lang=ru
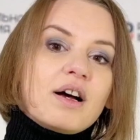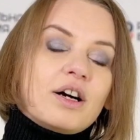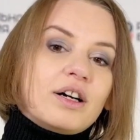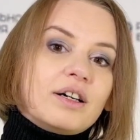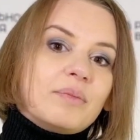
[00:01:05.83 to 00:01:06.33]

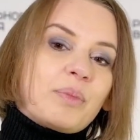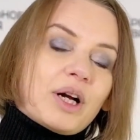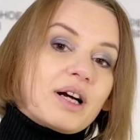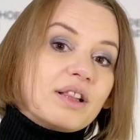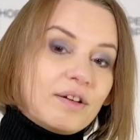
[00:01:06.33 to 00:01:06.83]
э,
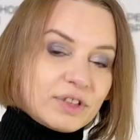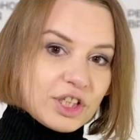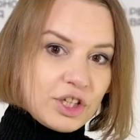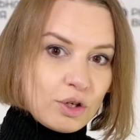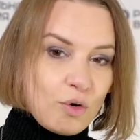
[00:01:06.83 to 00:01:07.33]
про
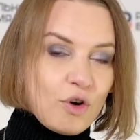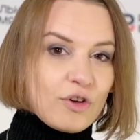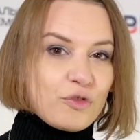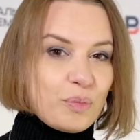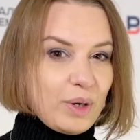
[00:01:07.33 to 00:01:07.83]
главных героев,